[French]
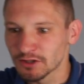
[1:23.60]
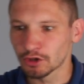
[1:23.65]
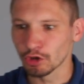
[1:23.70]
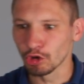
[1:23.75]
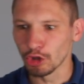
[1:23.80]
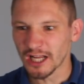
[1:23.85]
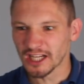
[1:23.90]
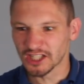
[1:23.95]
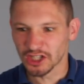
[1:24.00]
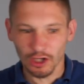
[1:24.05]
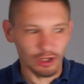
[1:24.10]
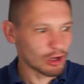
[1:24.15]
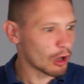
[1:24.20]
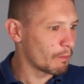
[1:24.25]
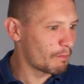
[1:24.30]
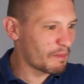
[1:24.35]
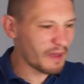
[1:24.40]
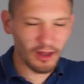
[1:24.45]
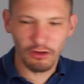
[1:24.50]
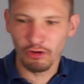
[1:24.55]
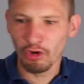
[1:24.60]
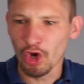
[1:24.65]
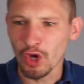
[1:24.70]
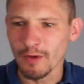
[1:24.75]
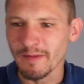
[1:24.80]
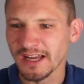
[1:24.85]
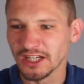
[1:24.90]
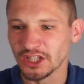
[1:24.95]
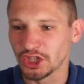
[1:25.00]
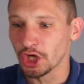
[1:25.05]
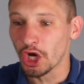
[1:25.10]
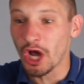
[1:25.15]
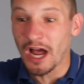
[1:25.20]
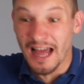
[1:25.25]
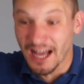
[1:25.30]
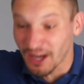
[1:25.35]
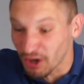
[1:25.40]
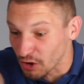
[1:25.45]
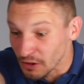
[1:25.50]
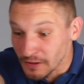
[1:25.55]
saoule, là j'ai encore perdu mes jeux à
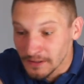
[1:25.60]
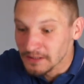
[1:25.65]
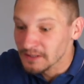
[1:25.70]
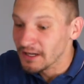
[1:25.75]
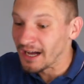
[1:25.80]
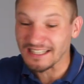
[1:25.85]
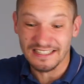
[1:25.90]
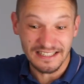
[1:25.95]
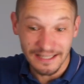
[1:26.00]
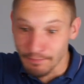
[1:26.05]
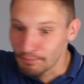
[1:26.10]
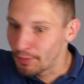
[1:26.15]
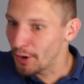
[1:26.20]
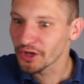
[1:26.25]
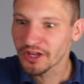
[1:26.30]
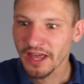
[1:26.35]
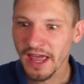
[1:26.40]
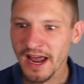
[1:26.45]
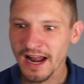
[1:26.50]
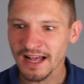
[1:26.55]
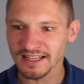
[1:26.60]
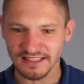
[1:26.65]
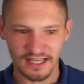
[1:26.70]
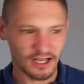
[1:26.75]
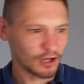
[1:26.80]
la... Ah, c'est bugué là, c'est